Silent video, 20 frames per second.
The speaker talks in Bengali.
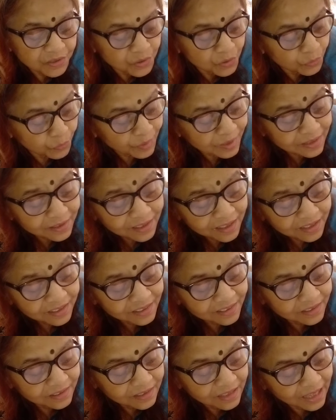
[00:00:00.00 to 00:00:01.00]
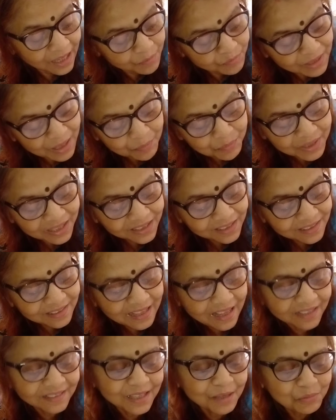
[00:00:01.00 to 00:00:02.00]
সোমেনদা আমি আপনাকে
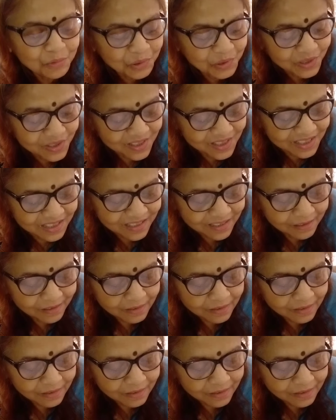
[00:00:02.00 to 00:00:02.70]
দাদা বলছি